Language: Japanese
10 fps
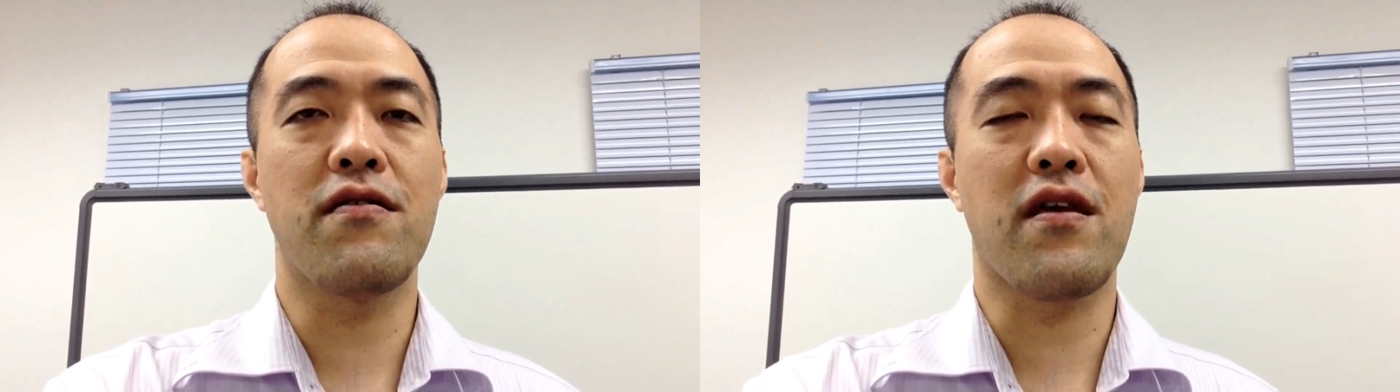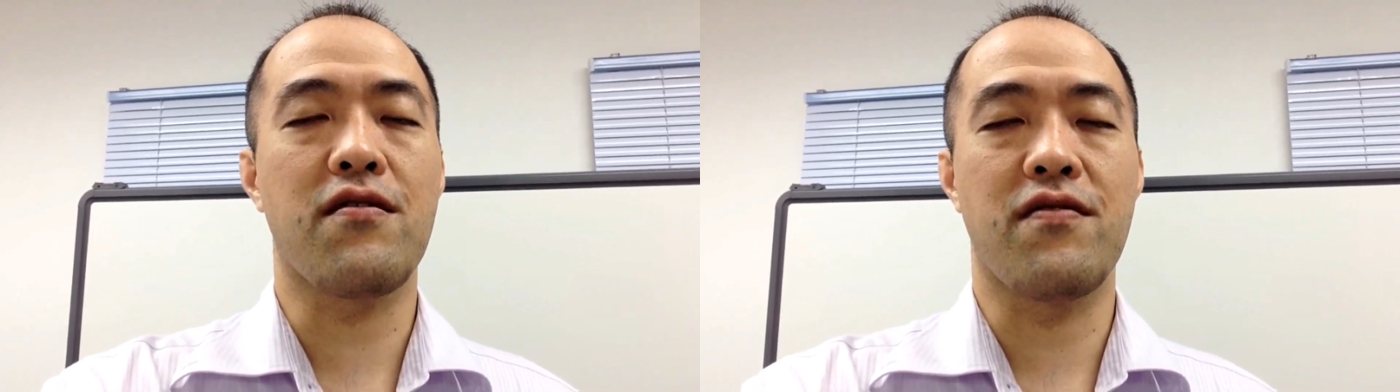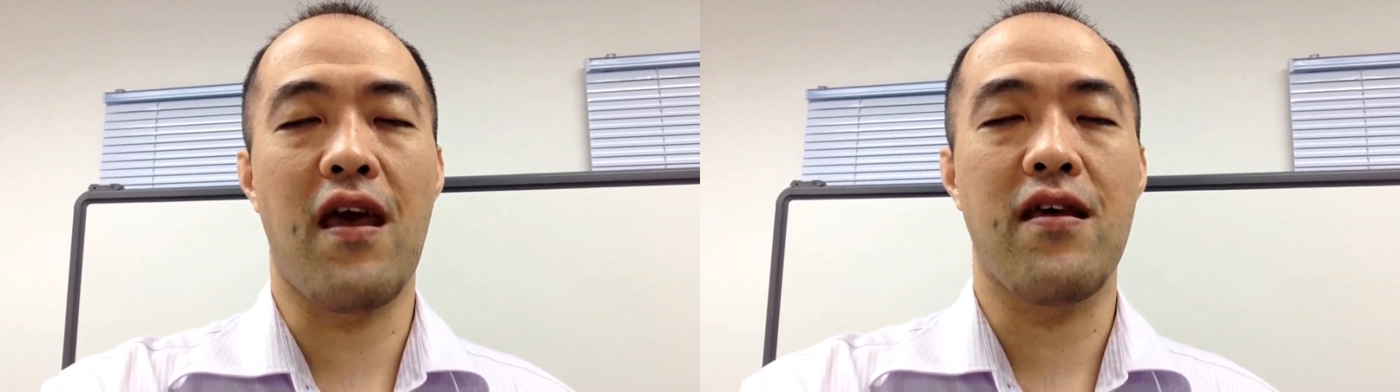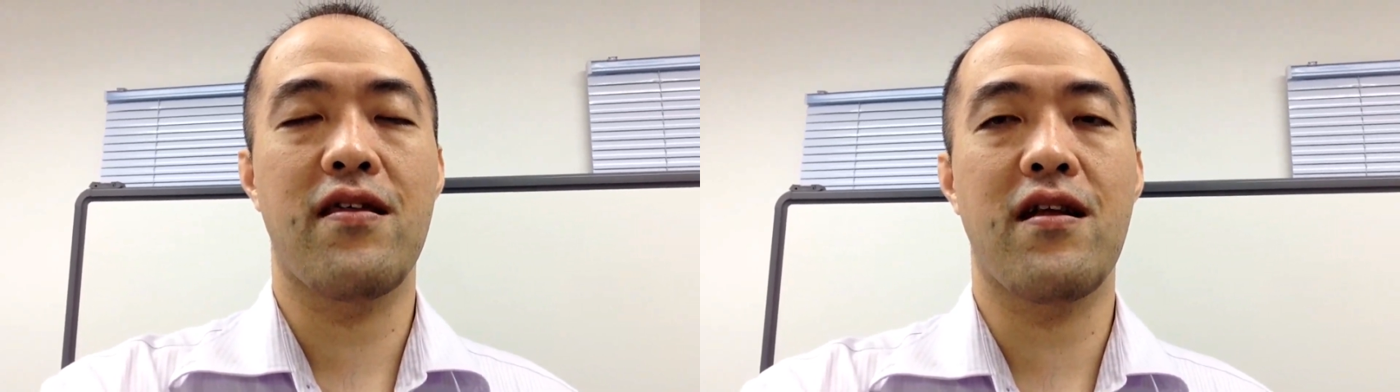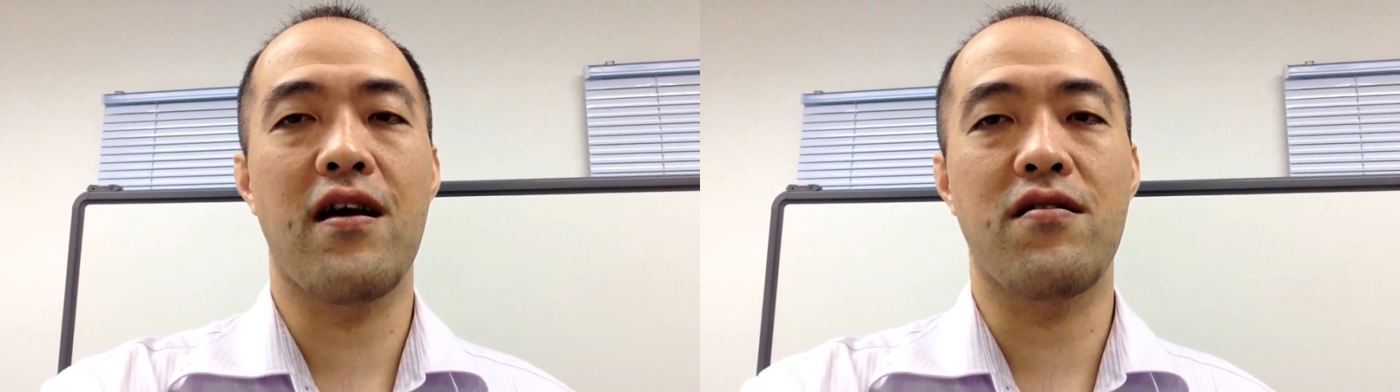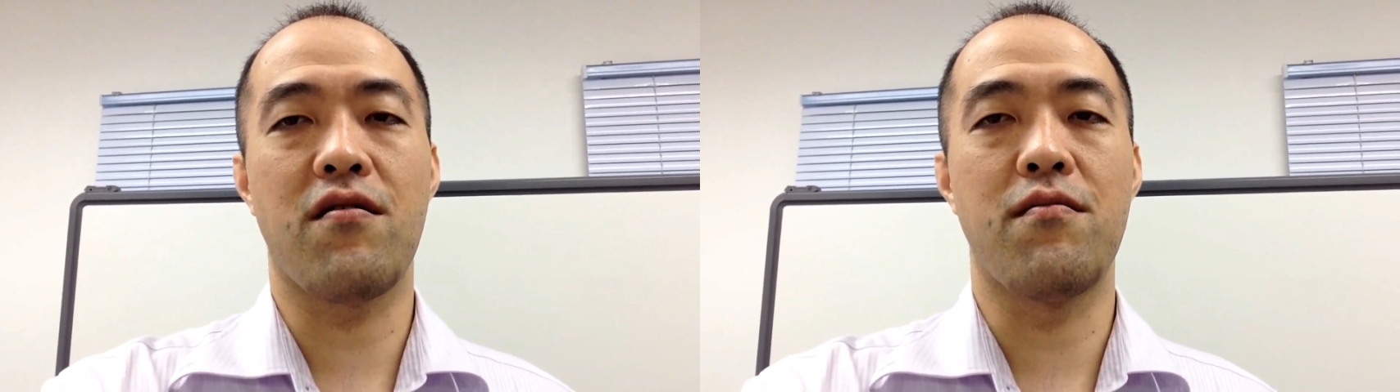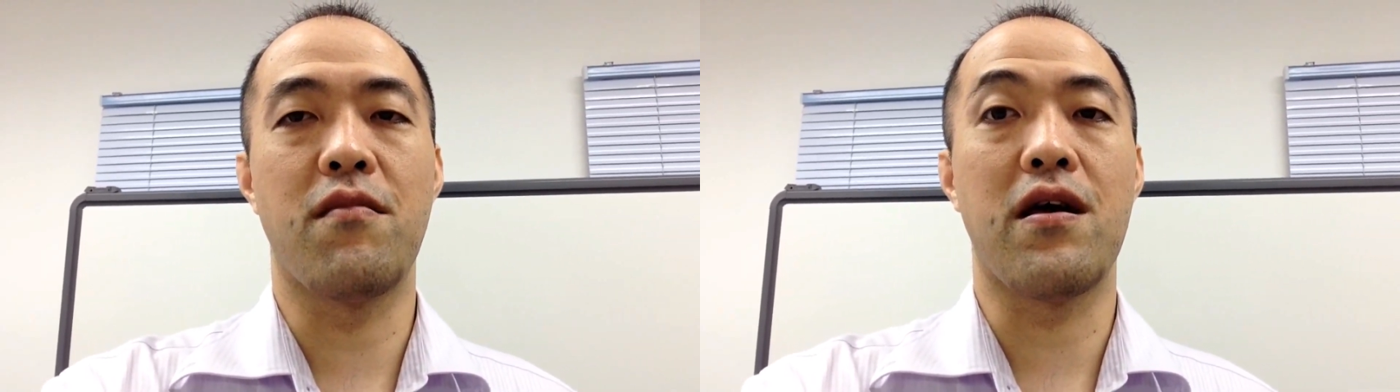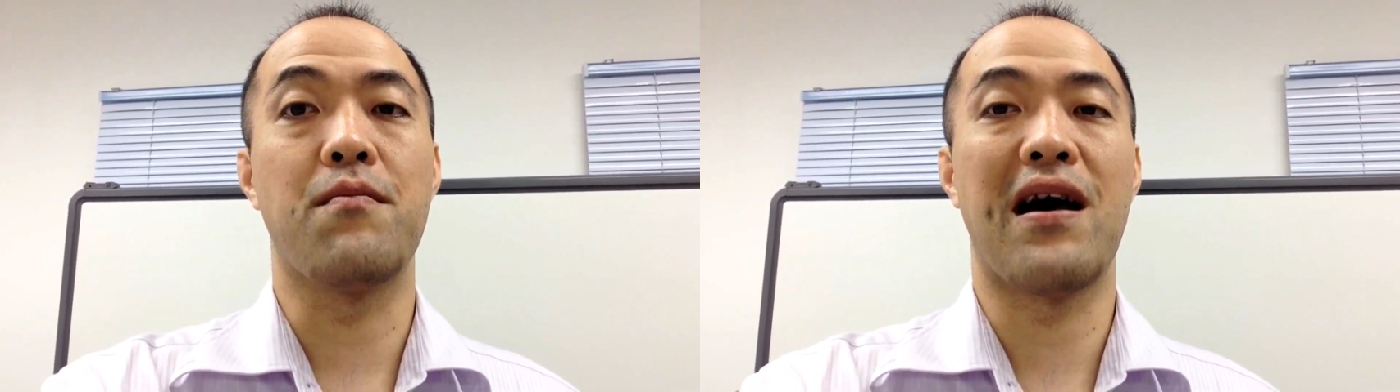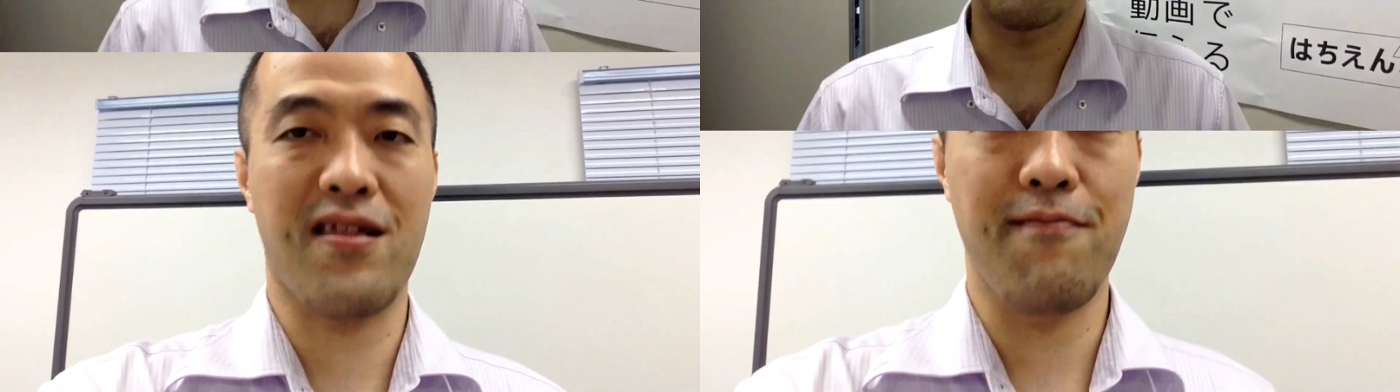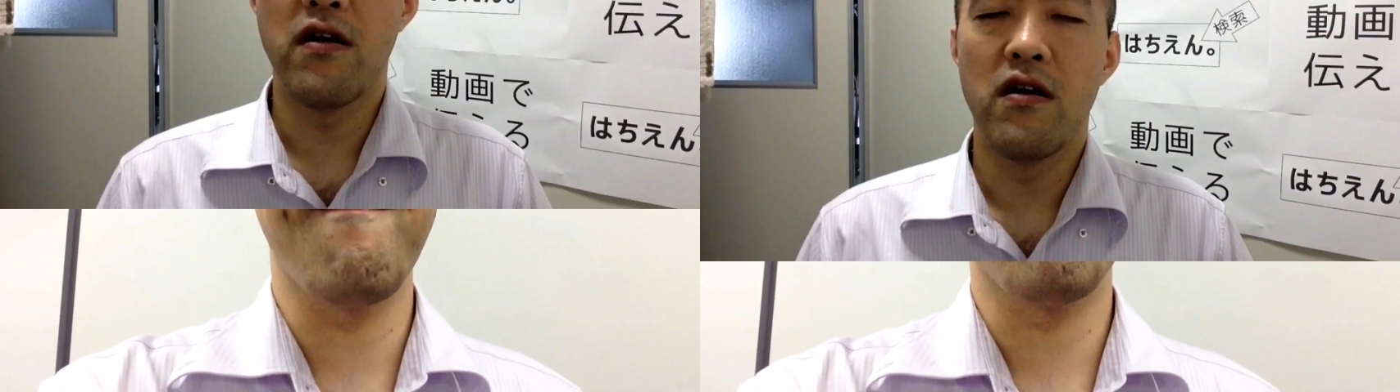お話をね、したいと思います。